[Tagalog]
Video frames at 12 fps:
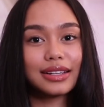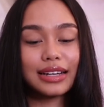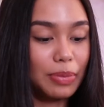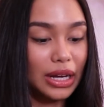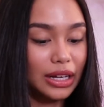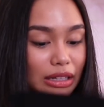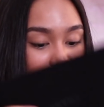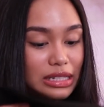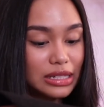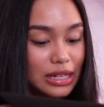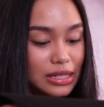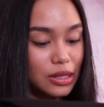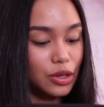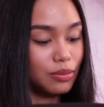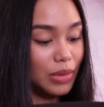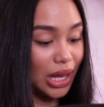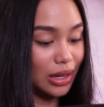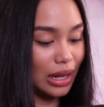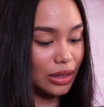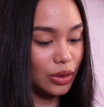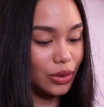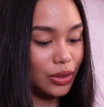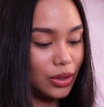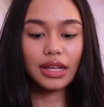May pagkagasgas na yung bag na
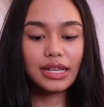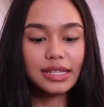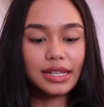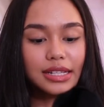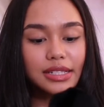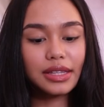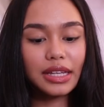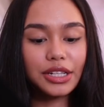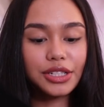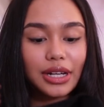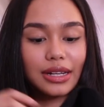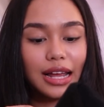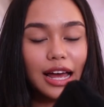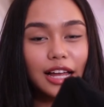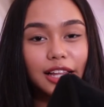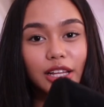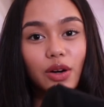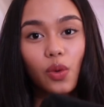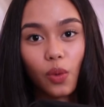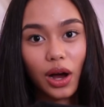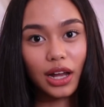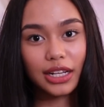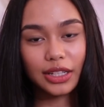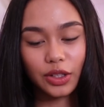to. This is the Chanel
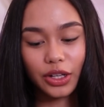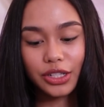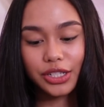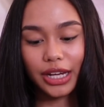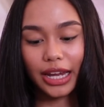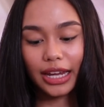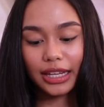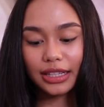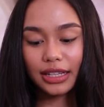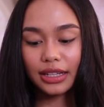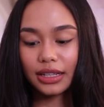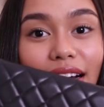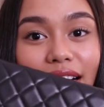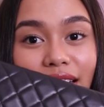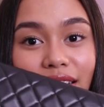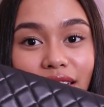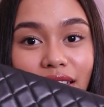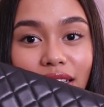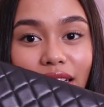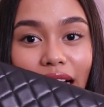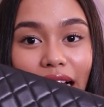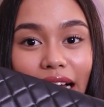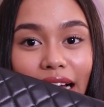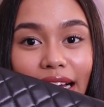wallet on chain. Ang ganda niya,
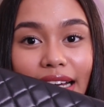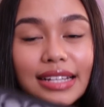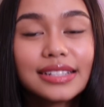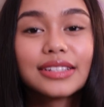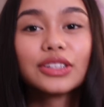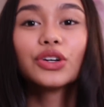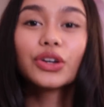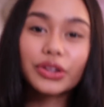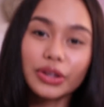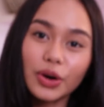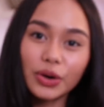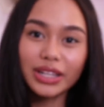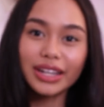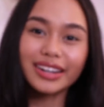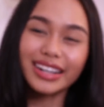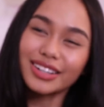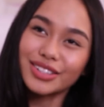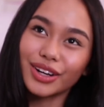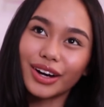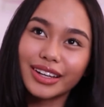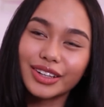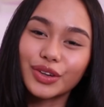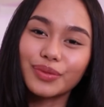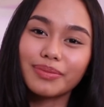guys. Yung the only
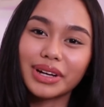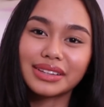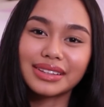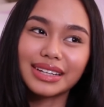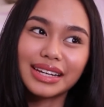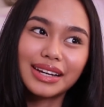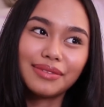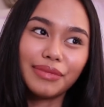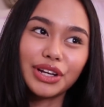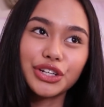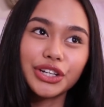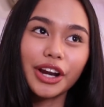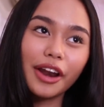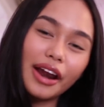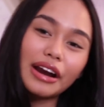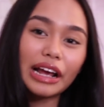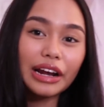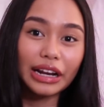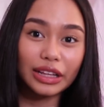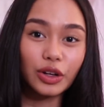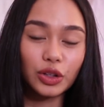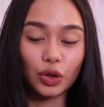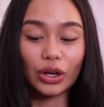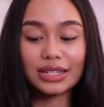reason kung bakit medyo nire-regret
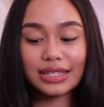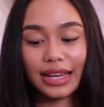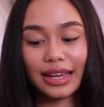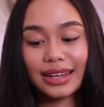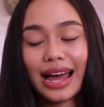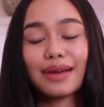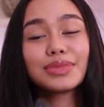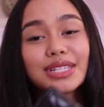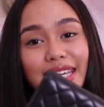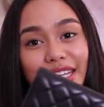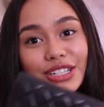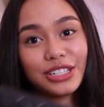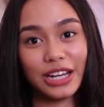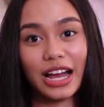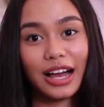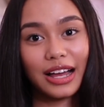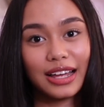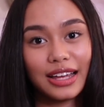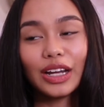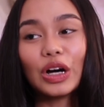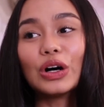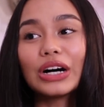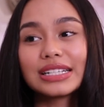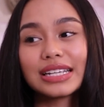ko to kasi lambskin siya. And
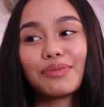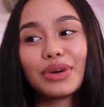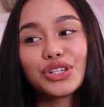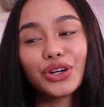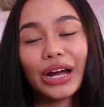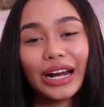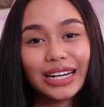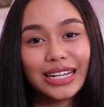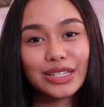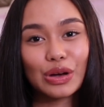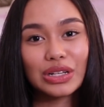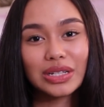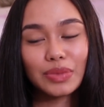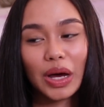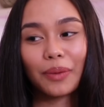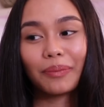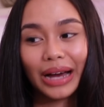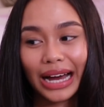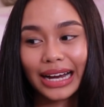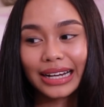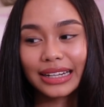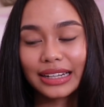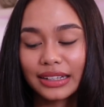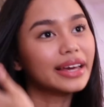ako kasi medyo careless ako sa mga
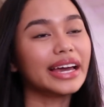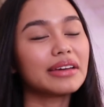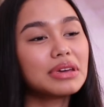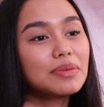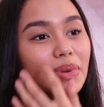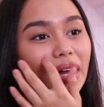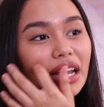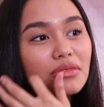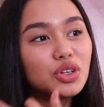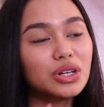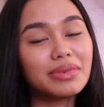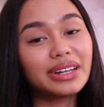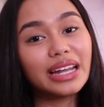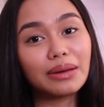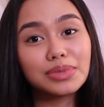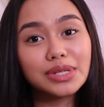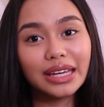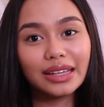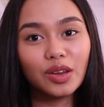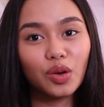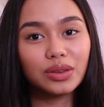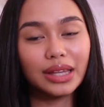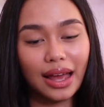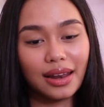bag. Like, I mean, pag alam ko namang lambskin
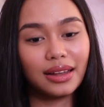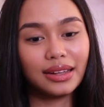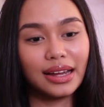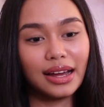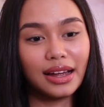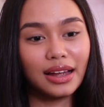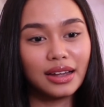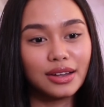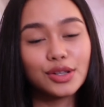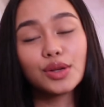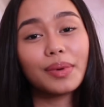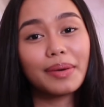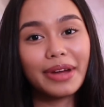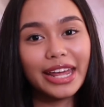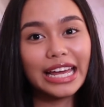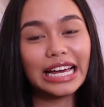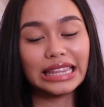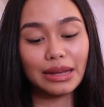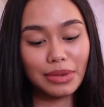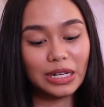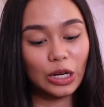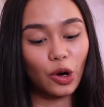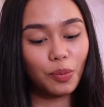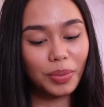yung tela niya, super maingat
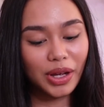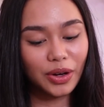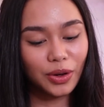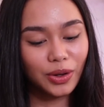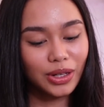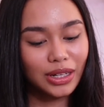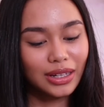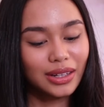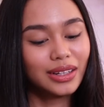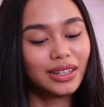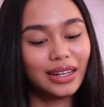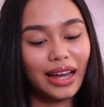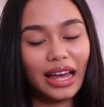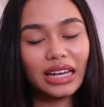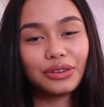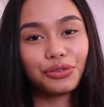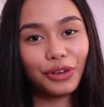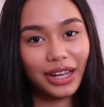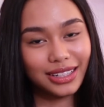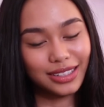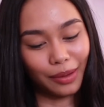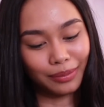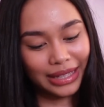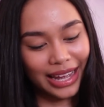naman ako. Pero, I feel
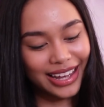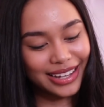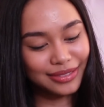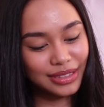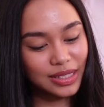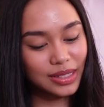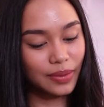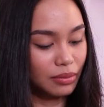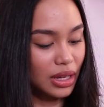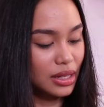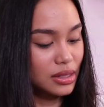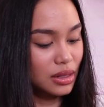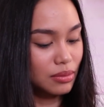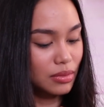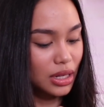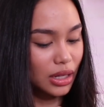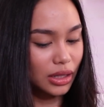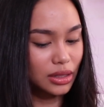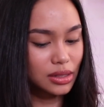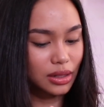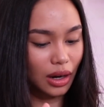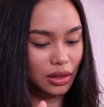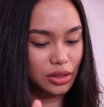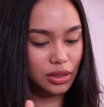sometimes. May isang malaking
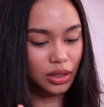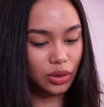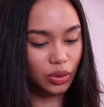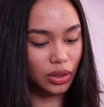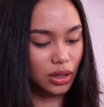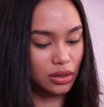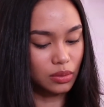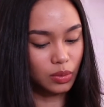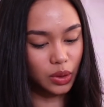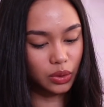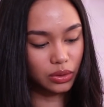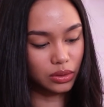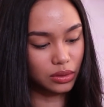scratch dito. Eh, nasa ba